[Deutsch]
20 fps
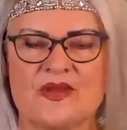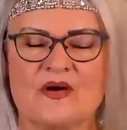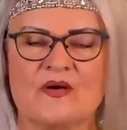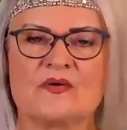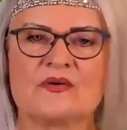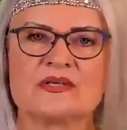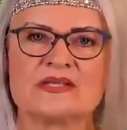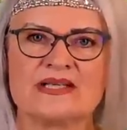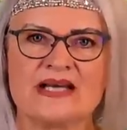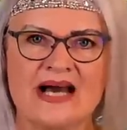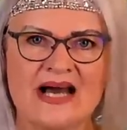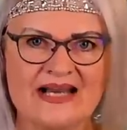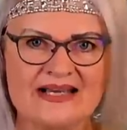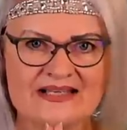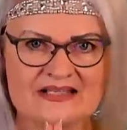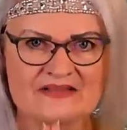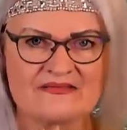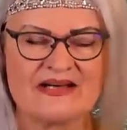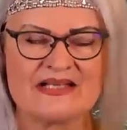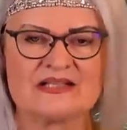Und da
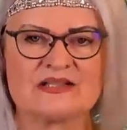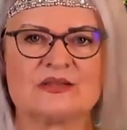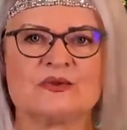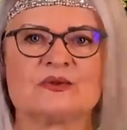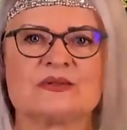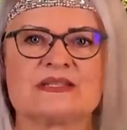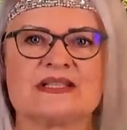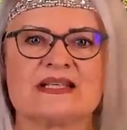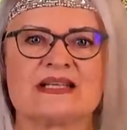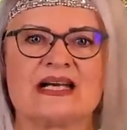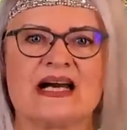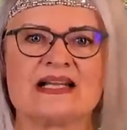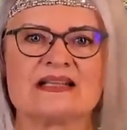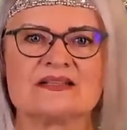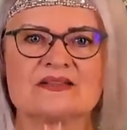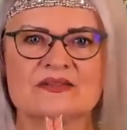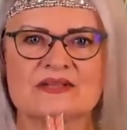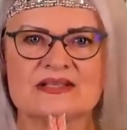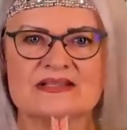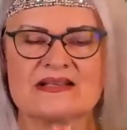ist was los, ich kann
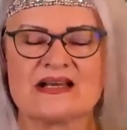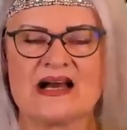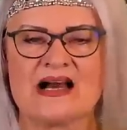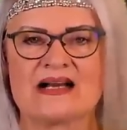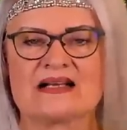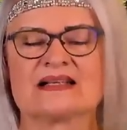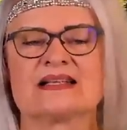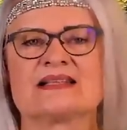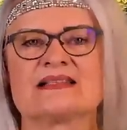es euch sagen.